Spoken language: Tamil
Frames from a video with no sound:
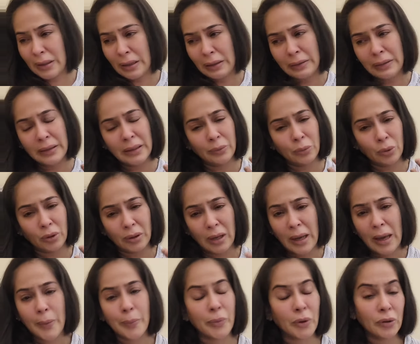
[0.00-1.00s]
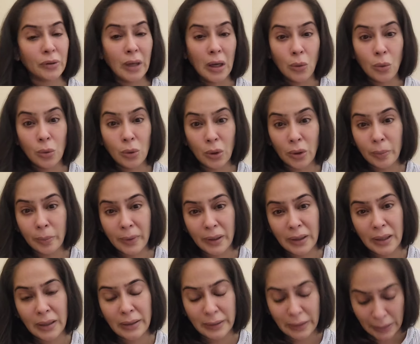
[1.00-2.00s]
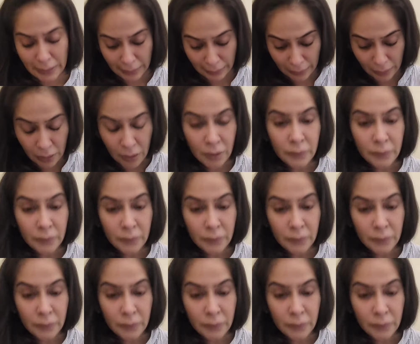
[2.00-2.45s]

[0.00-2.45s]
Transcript: எந்த ஒரு ஆப்பையும் டவுன்லோட் பண்ணாதீங்க